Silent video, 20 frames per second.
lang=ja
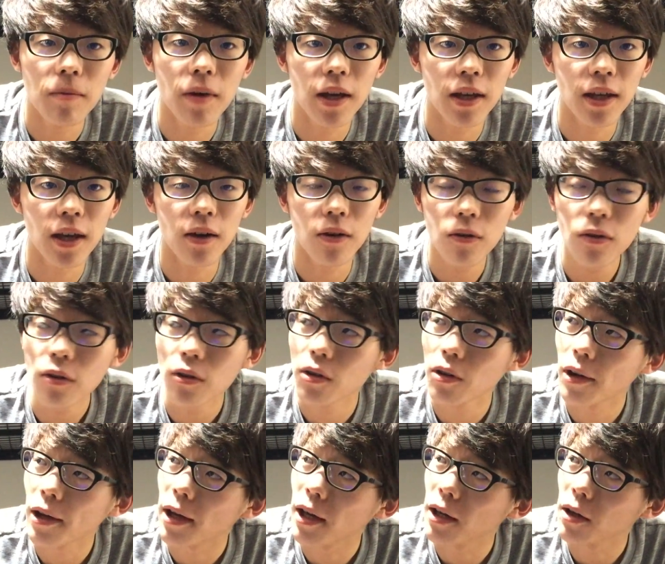名言を、
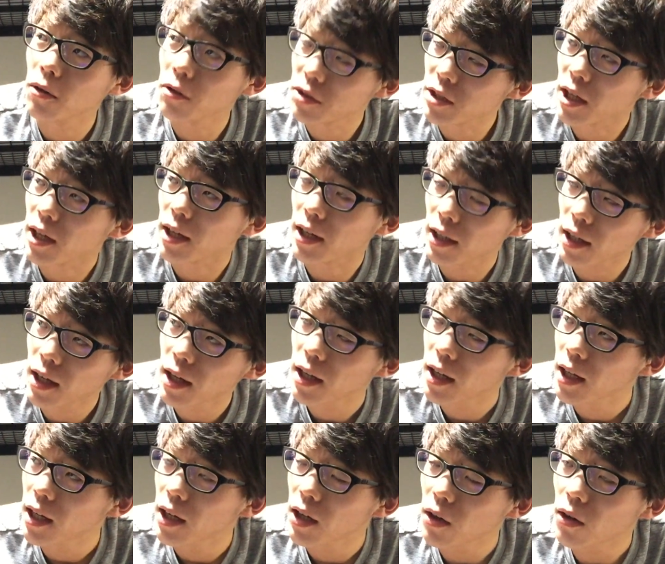えー、五線かな、
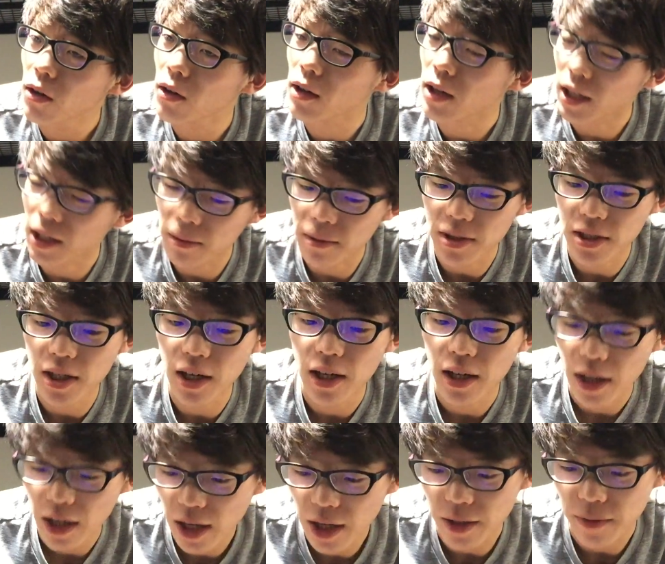を書きました。
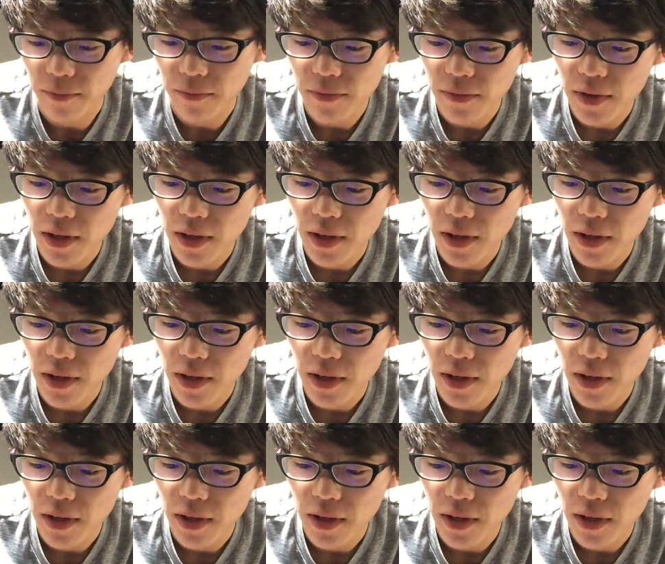はい。